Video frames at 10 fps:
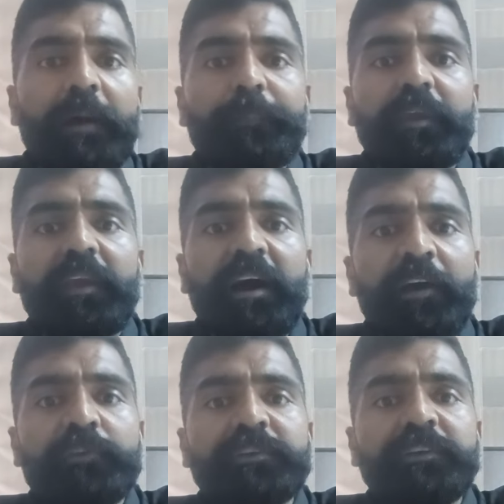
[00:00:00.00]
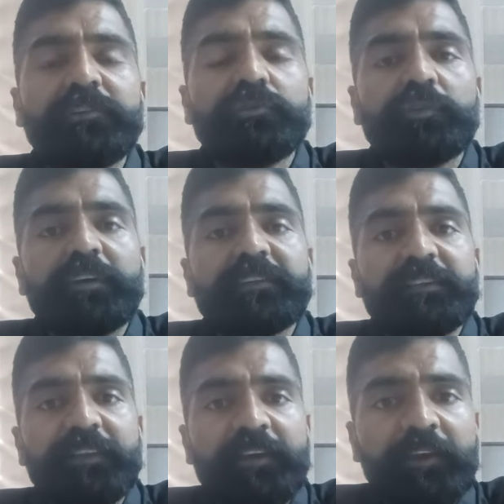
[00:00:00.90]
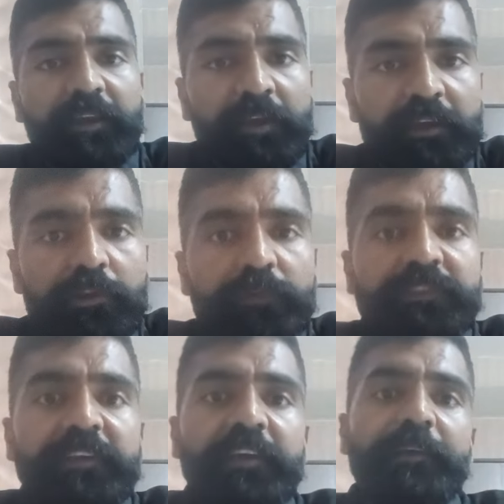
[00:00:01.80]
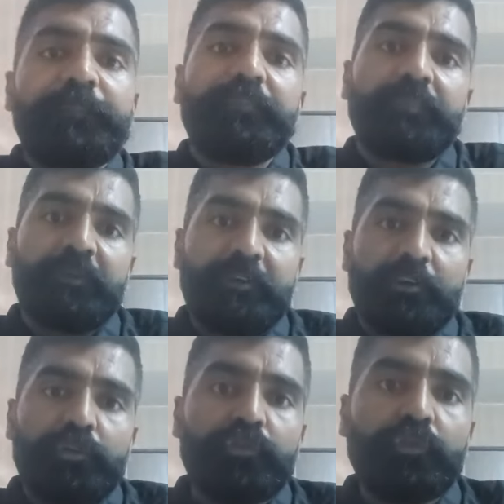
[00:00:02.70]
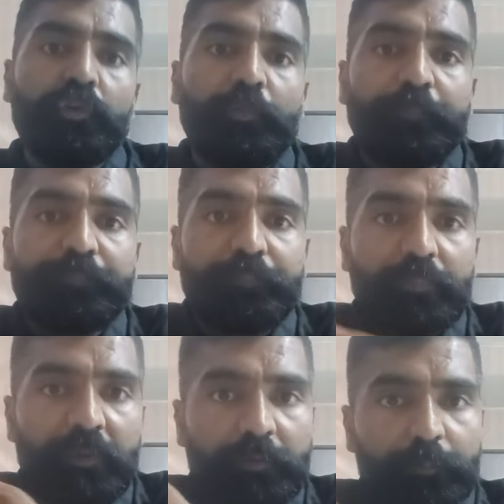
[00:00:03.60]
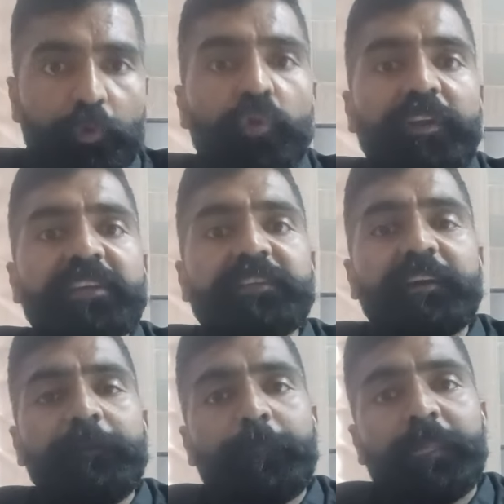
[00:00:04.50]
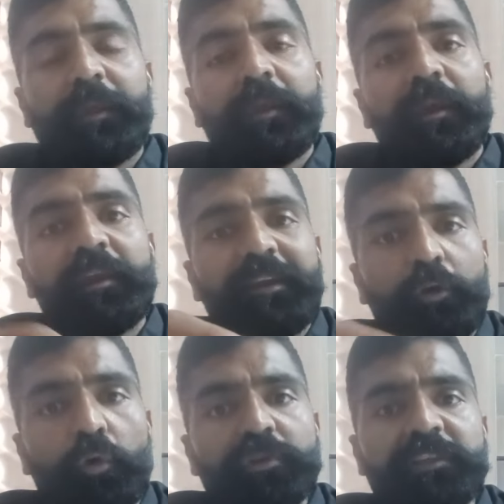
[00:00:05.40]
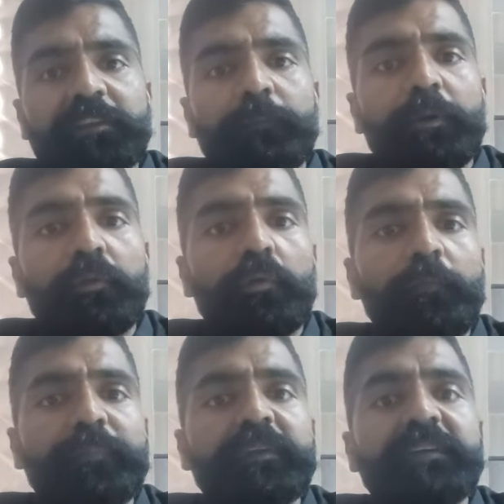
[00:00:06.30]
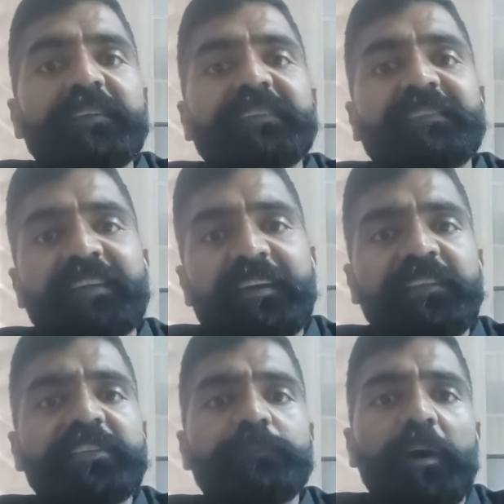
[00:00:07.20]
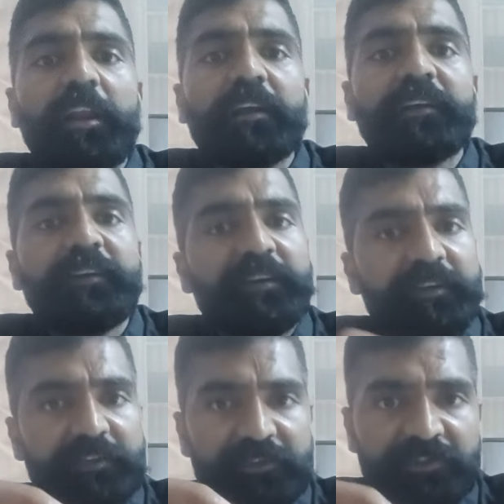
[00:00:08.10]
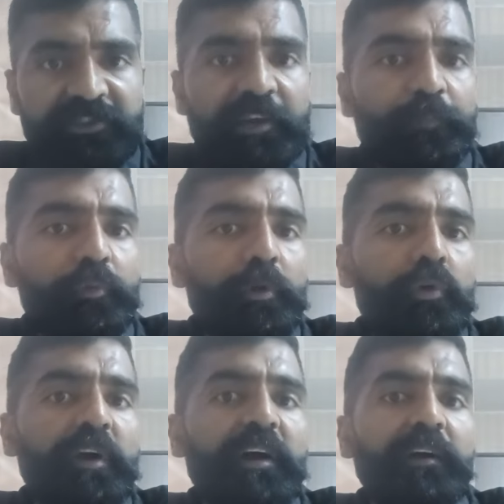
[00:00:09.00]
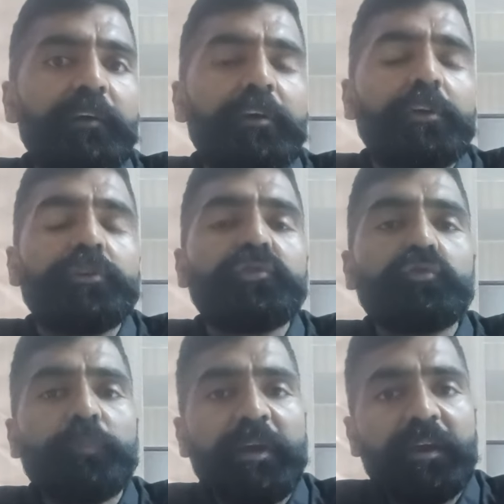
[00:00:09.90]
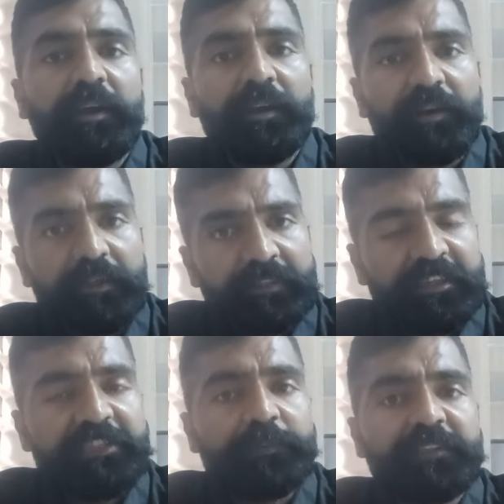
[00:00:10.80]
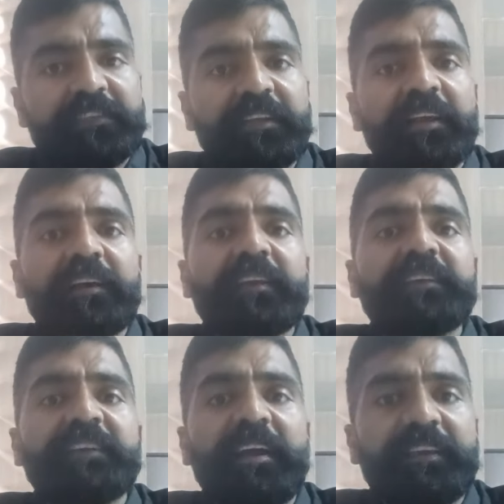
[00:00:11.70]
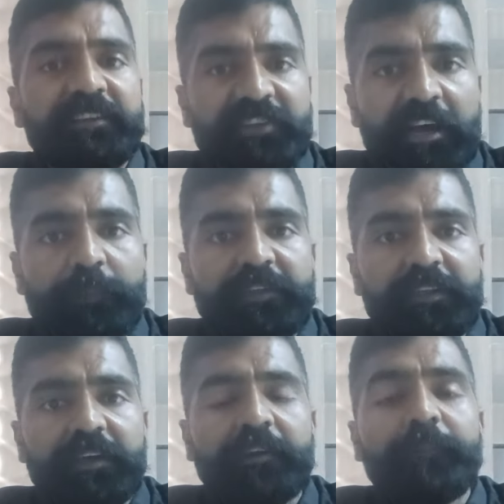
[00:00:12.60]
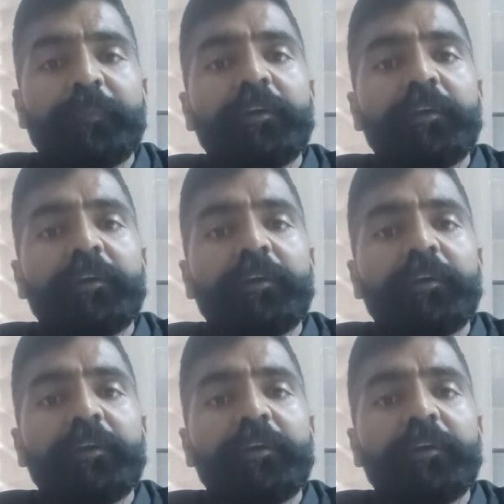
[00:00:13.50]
आपके आयोजन जिसको कह सकते हैं एक दिवसीय जो प्रोटेस्ट है ये 9 सितंबर को शहीद स्मारक जयपुर में होगा सुबह 10 बजे से लेकर के साय के 4 बजे तक